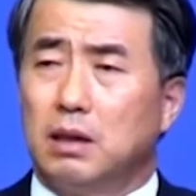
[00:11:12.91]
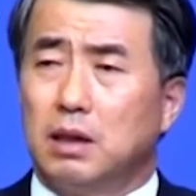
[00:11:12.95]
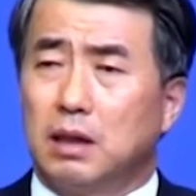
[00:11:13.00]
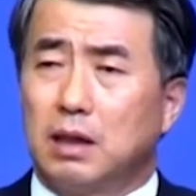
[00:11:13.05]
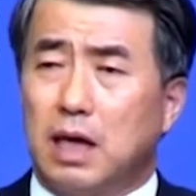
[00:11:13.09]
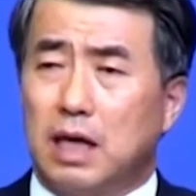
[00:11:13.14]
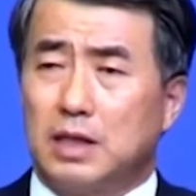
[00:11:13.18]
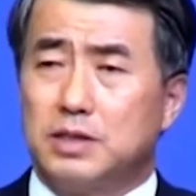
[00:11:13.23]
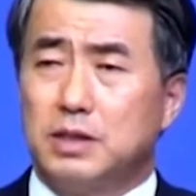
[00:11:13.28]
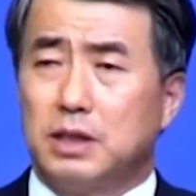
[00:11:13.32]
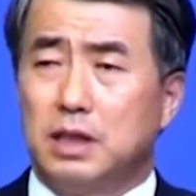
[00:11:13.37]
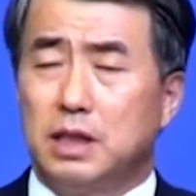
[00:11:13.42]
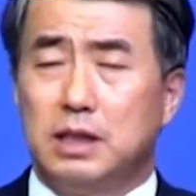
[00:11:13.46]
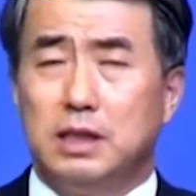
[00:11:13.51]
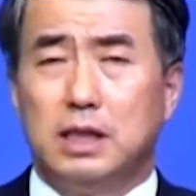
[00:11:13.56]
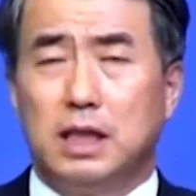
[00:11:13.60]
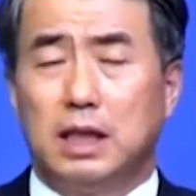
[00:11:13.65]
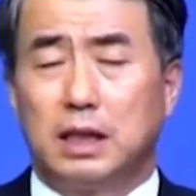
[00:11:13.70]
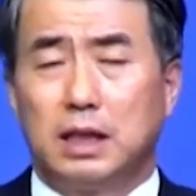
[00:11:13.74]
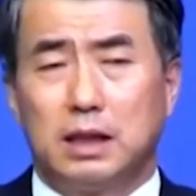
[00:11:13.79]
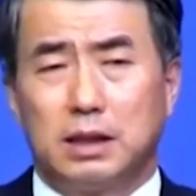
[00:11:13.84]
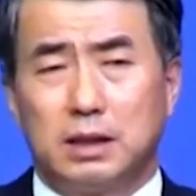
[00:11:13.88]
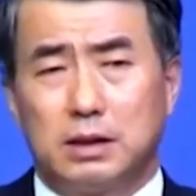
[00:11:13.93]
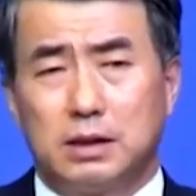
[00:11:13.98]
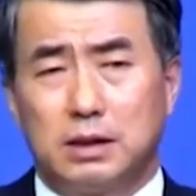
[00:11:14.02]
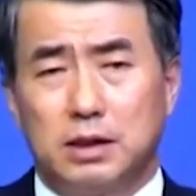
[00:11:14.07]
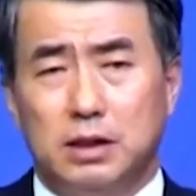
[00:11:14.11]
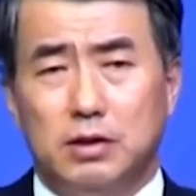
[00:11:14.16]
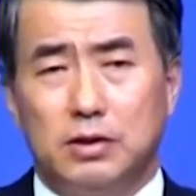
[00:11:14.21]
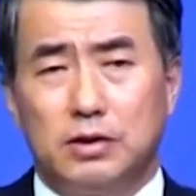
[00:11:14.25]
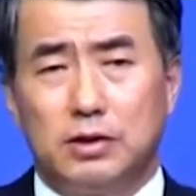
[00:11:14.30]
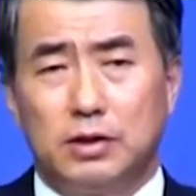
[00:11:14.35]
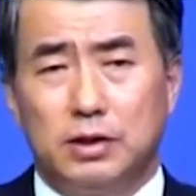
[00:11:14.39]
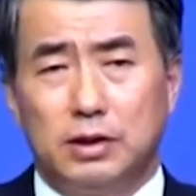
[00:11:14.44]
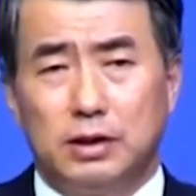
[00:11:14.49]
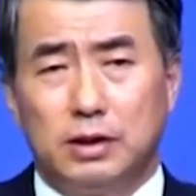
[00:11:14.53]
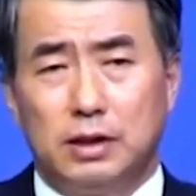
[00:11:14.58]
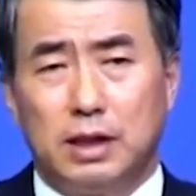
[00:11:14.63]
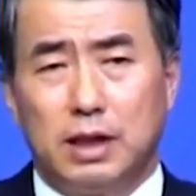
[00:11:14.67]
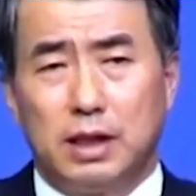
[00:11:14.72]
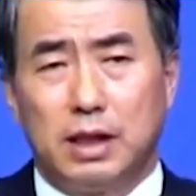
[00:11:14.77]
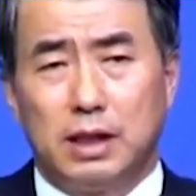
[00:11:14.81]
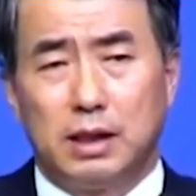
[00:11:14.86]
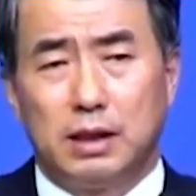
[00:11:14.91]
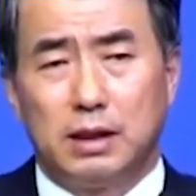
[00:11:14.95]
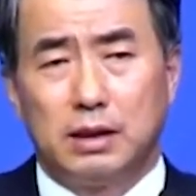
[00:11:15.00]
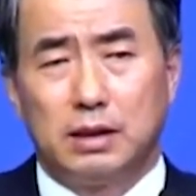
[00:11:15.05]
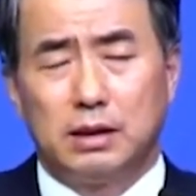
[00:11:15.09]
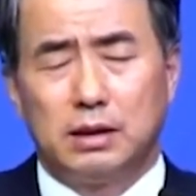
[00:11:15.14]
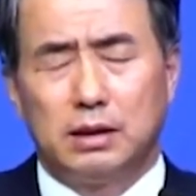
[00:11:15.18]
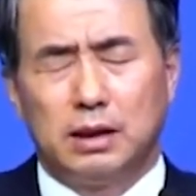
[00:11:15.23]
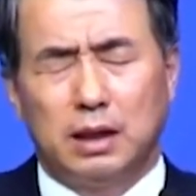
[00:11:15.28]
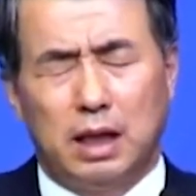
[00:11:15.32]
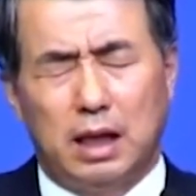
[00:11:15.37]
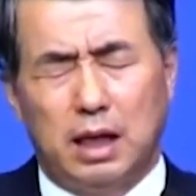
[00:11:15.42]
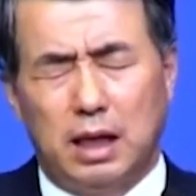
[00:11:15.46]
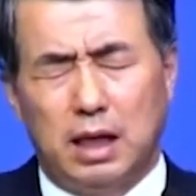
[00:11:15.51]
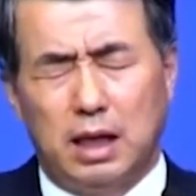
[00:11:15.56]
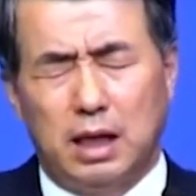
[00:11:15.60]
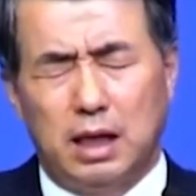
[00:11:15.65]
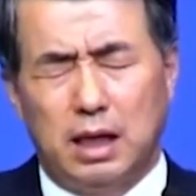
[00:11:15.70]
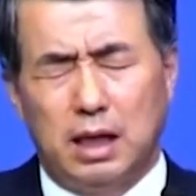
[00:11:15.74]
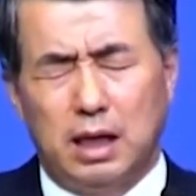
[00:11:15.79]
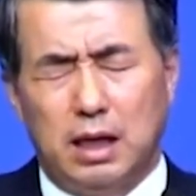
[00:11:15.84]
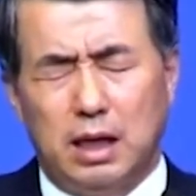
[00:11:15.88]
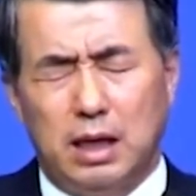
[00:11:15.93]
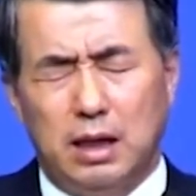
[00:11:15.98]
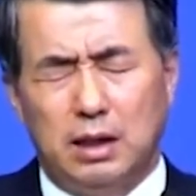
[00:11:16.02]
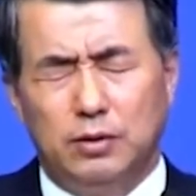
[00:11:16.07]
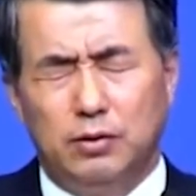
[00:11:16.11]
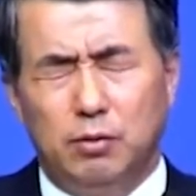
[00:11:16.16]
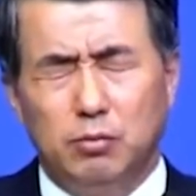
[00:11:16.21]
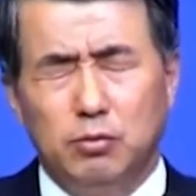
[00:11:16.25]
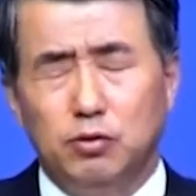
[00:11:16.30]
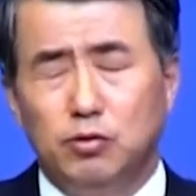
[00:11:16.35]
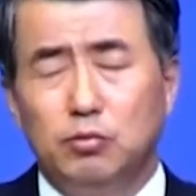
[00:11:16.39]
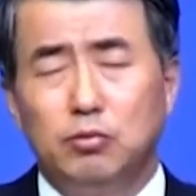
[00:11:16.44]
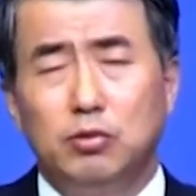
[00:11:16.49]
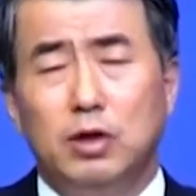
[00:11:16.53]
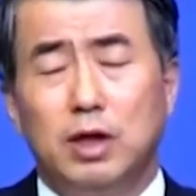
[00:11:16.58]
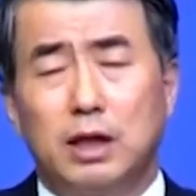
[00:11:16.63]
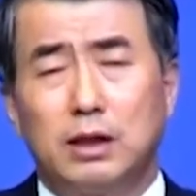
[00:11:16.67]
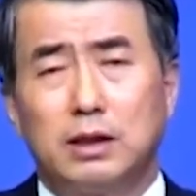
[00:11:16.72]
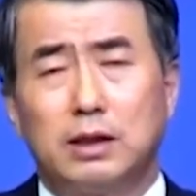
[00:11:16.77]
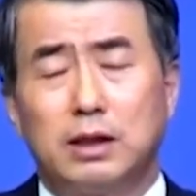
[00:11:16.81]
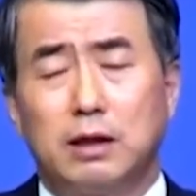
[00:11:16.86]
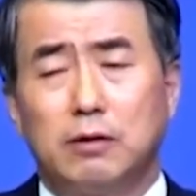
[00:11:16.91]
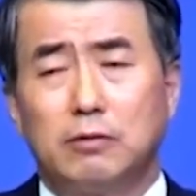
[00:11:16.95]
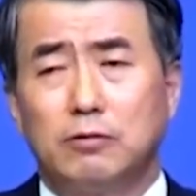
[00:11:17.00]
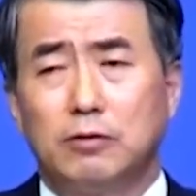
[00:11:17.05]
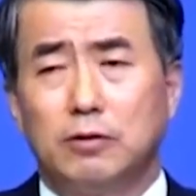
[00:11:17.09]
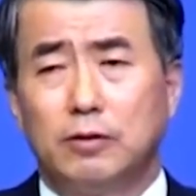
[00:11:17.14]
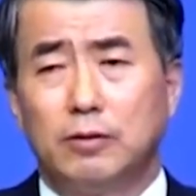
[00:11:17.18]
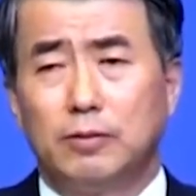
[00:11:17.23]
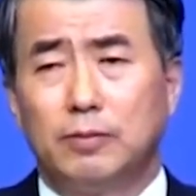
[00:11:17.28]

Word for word: 가정의 이야기가 실려져 있는데, 야 너무 눈물 나더라고요.